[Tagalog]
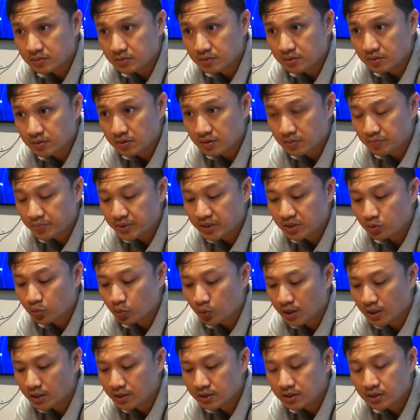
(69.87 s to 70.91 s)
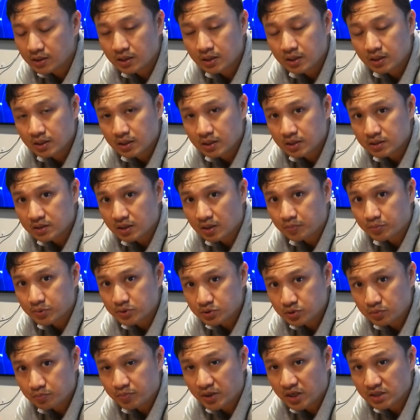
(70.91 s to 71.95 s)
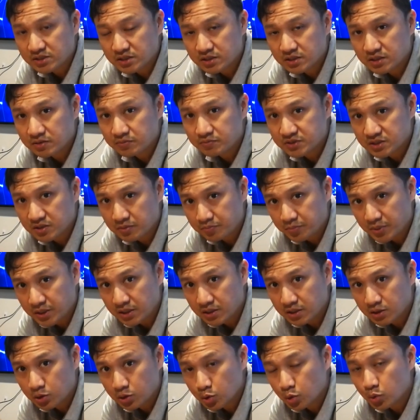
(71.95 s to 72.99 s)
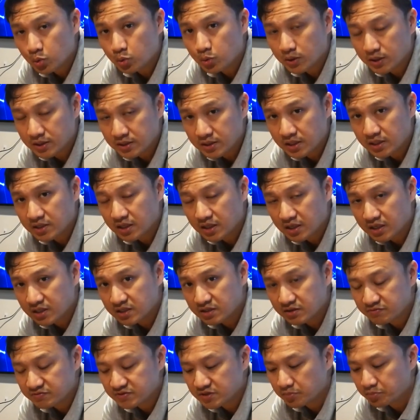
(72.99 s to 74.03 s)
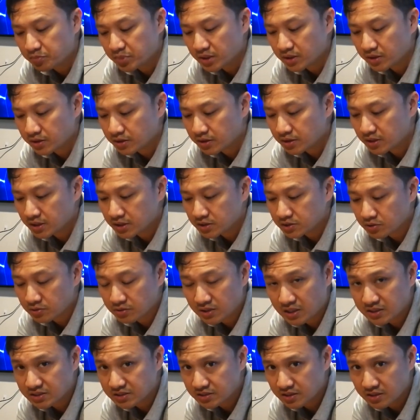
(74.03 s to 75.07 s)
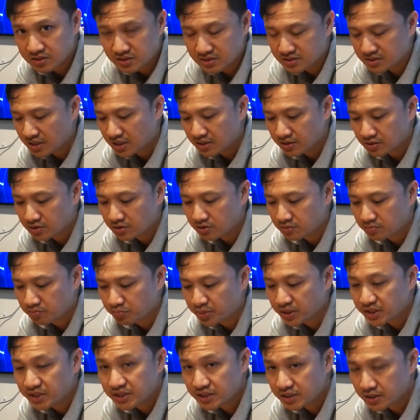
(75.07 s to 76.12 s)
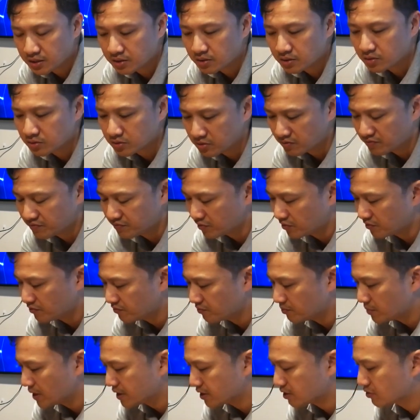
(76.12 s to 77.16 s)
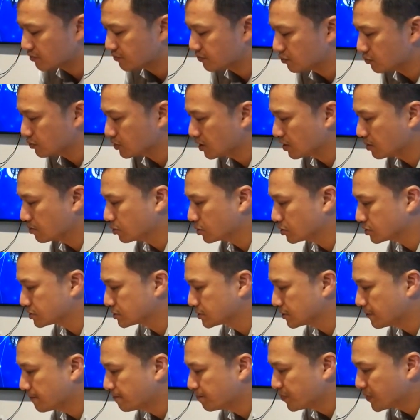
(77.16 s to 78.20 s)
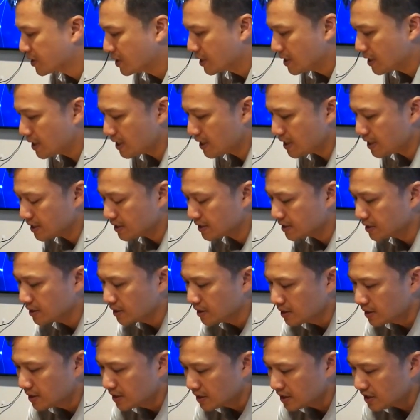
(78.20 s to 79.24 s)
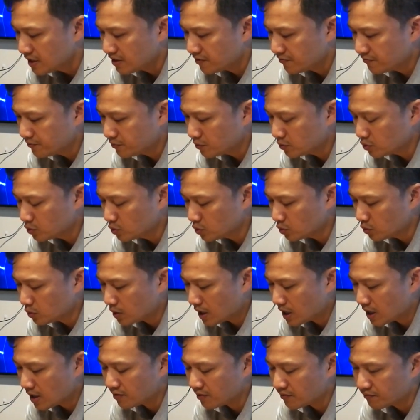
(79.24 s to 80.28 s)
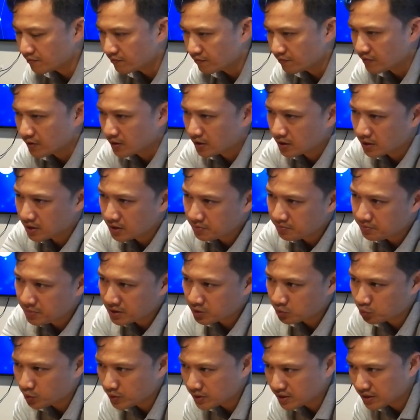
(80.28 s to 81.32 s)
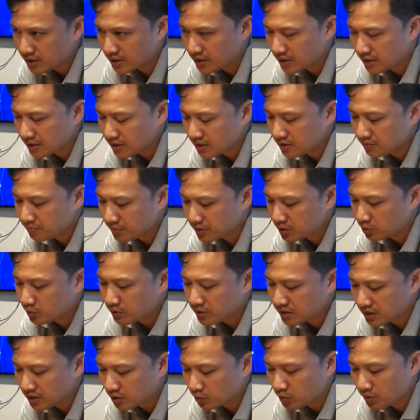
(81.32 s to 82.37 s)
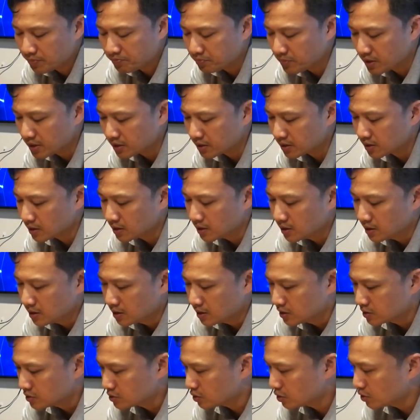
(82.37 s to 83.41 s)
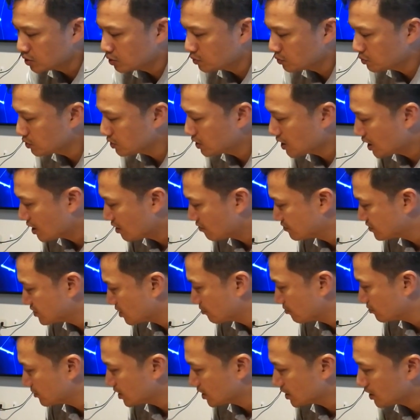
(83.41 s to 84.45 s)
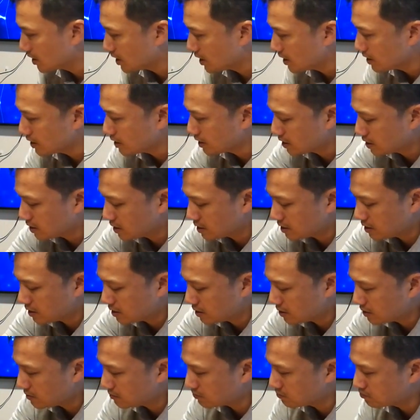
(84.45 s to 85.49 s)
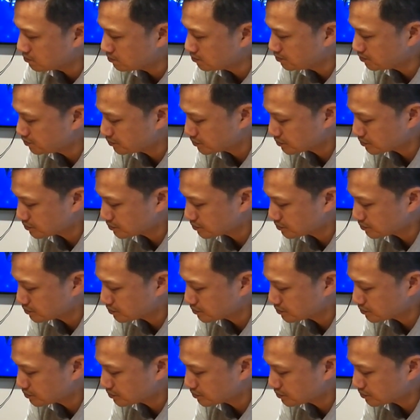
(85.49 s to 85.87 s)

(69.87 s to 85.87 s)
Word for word: uh, uh pin 1, tapos yung positive sa pin 2 and the negative sa pin 3. So that's the standard pinning of, of microphone cables. And if you do have uh, in-between in between equipment, So you would have something like um,